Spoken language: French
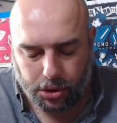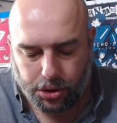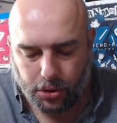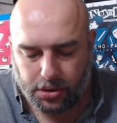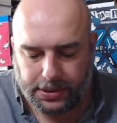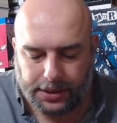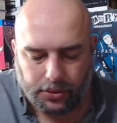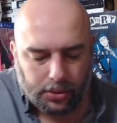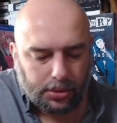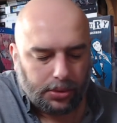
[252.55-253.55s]
Le jeu en
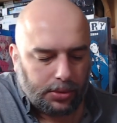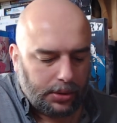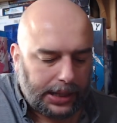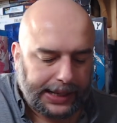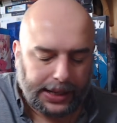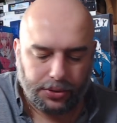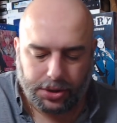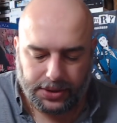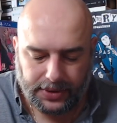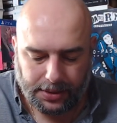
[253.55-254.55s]
lui-même, donc, la
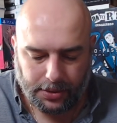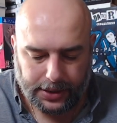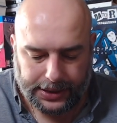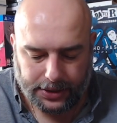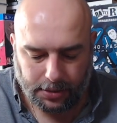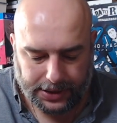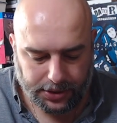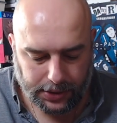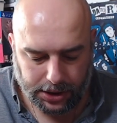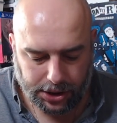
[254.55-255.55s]
cartouche, évidemment, elle est dans ma
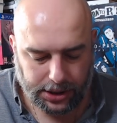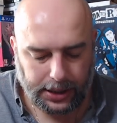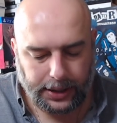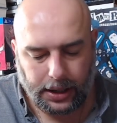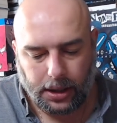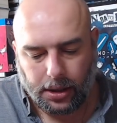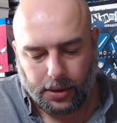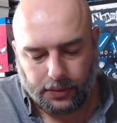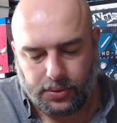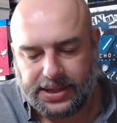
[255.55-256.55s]
Switch.
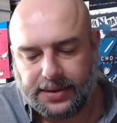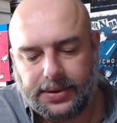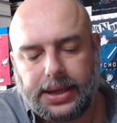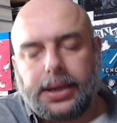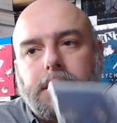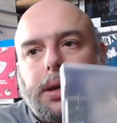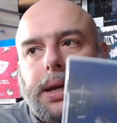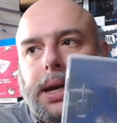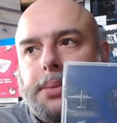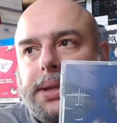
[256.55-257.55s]
Vous avez
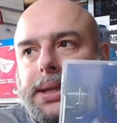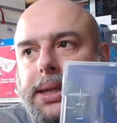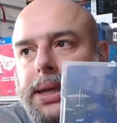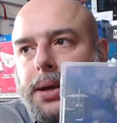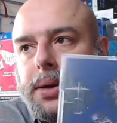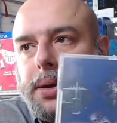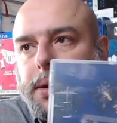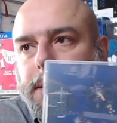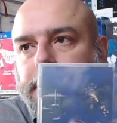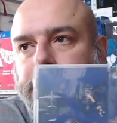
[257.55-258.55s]
un petit
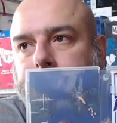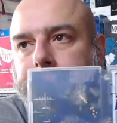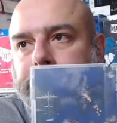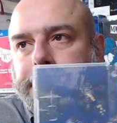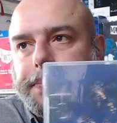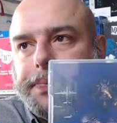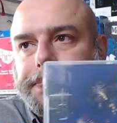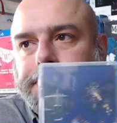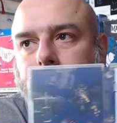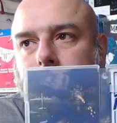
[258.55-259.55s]
euh,
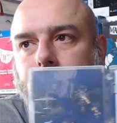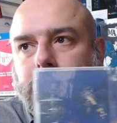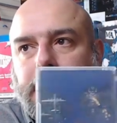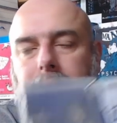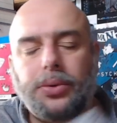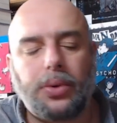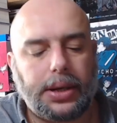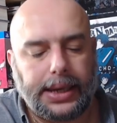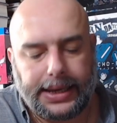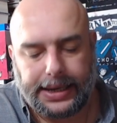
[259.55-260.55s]

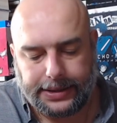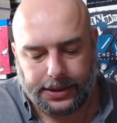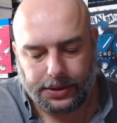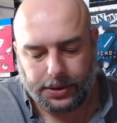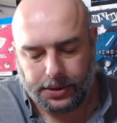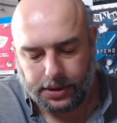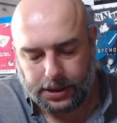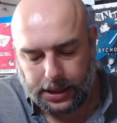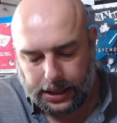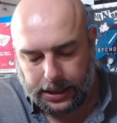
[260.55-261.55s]
artwork à
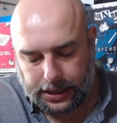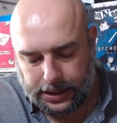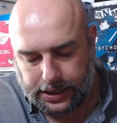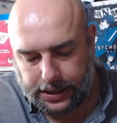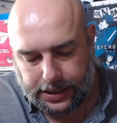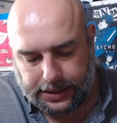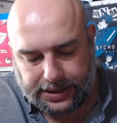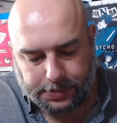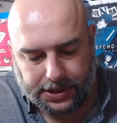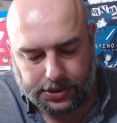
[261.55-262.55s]
l'intérieur et
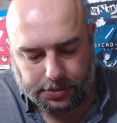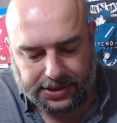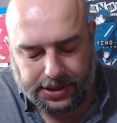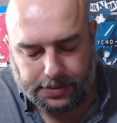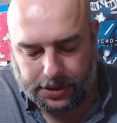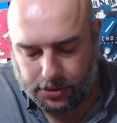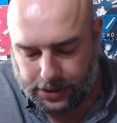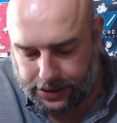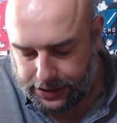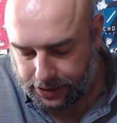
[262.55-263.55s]
un espèce de petit
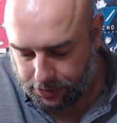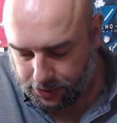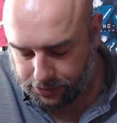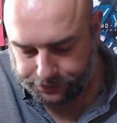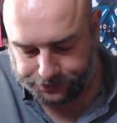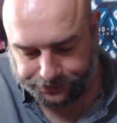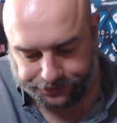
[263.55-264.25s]
manuel également.